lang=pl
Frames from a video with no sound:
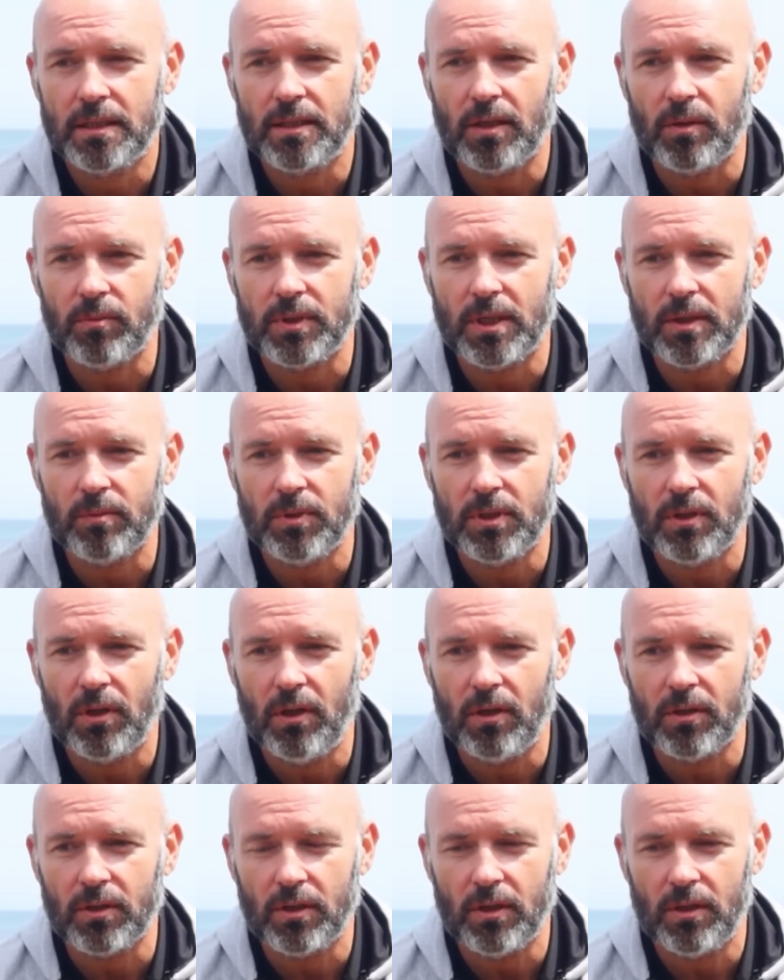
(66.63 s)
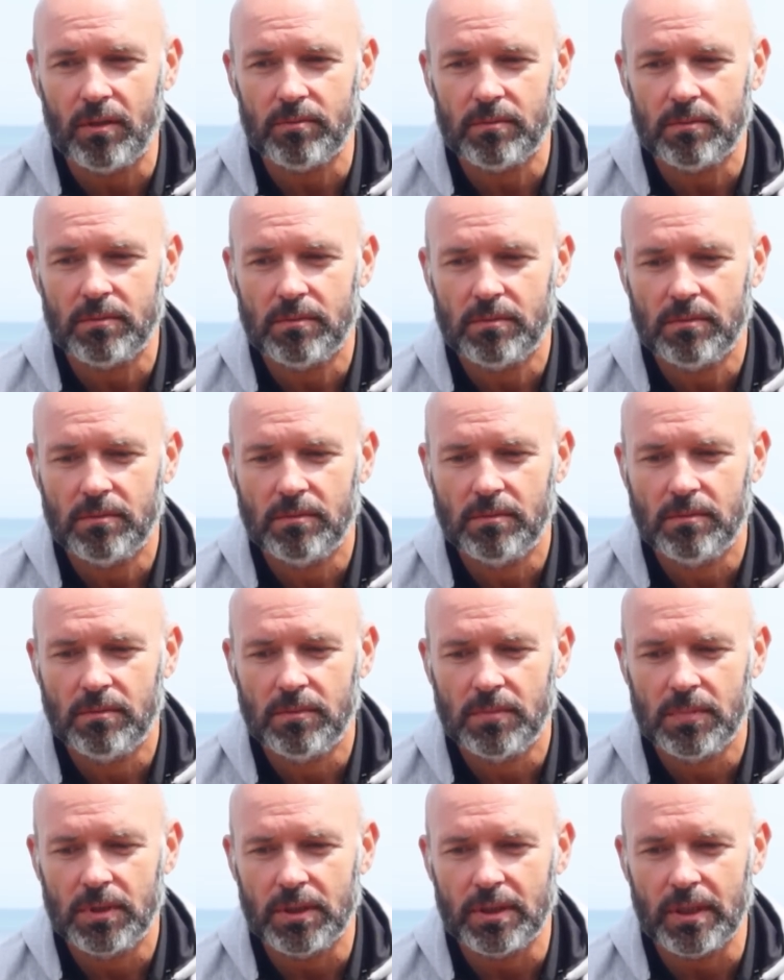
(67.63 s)
tą terminologią
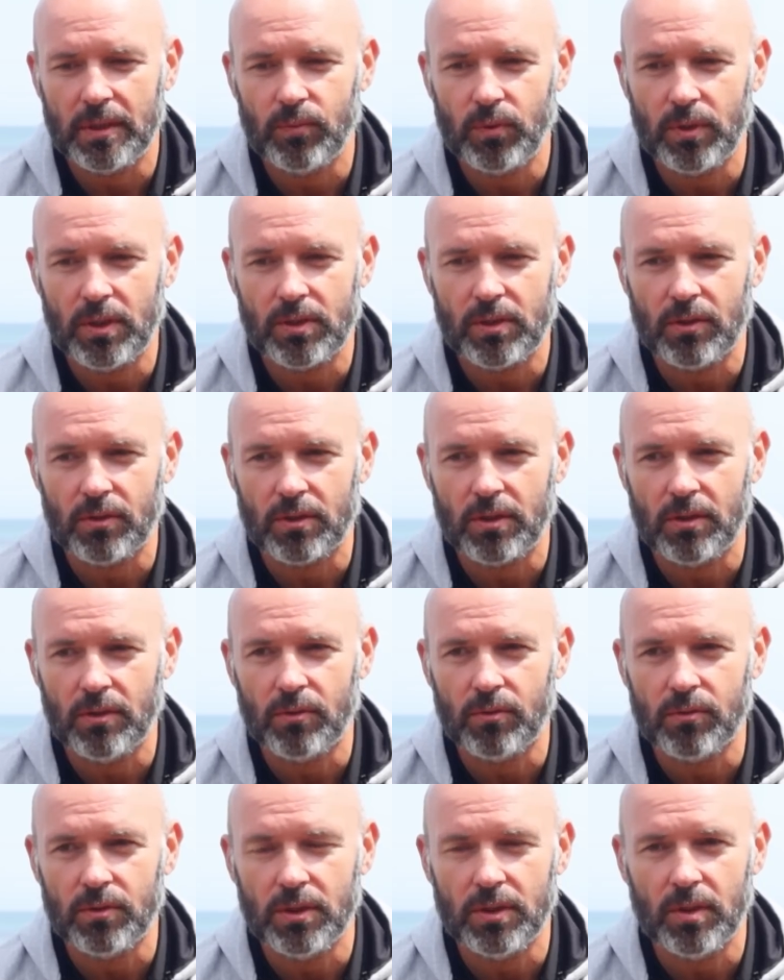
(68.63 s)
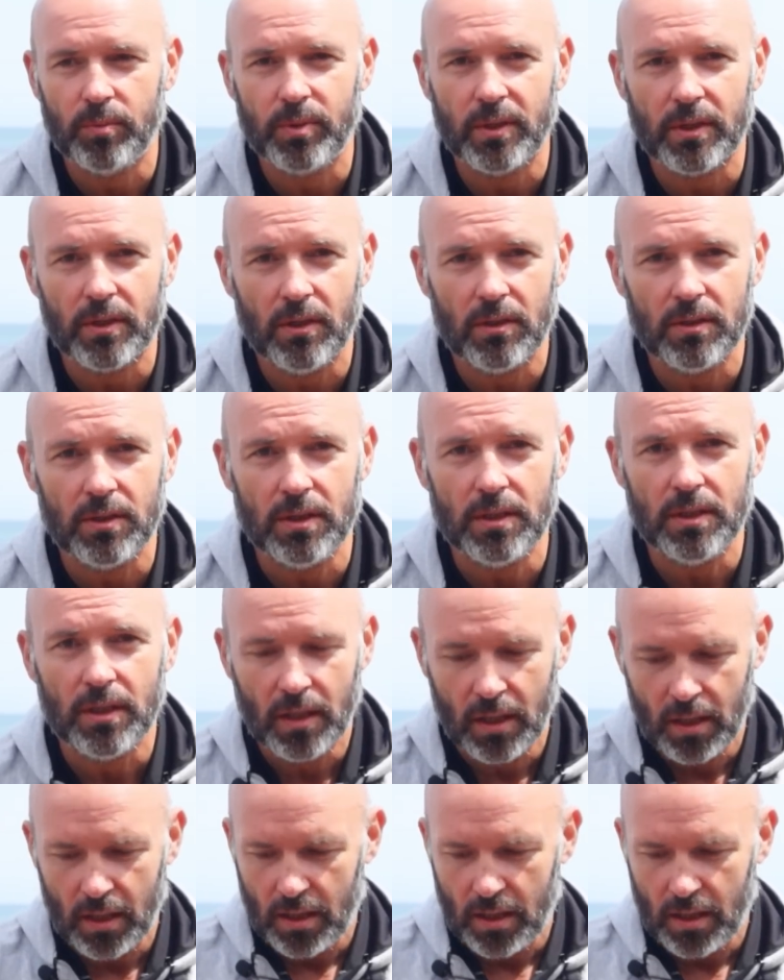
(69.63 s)
zajmuję się od kilku dni dopiero i,